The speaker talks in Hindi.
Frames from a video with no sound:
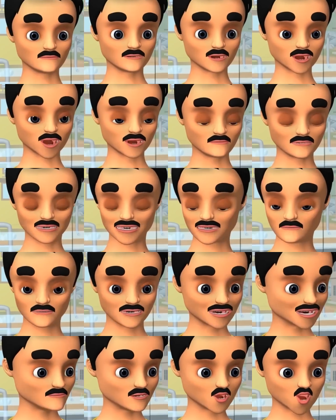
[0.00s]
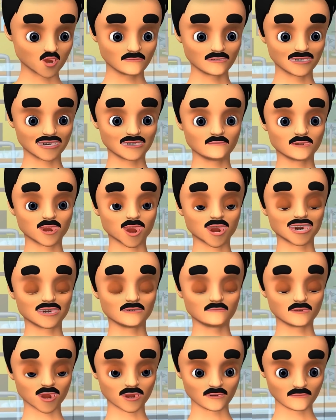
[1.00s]
अरे नहीं नहीं सेठ जी मैं समय
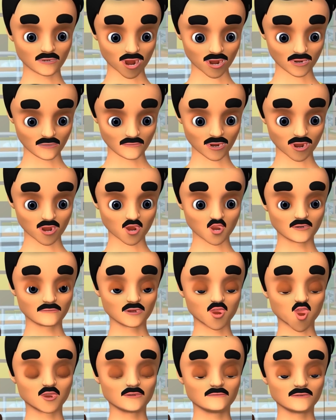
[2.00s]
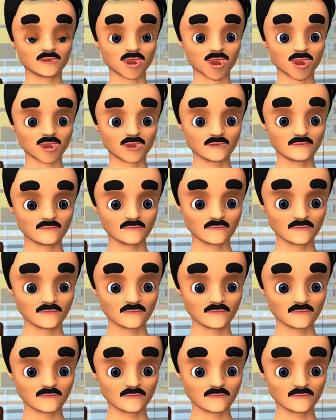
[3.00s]
पर आपके पैसे वापस कर दूंगा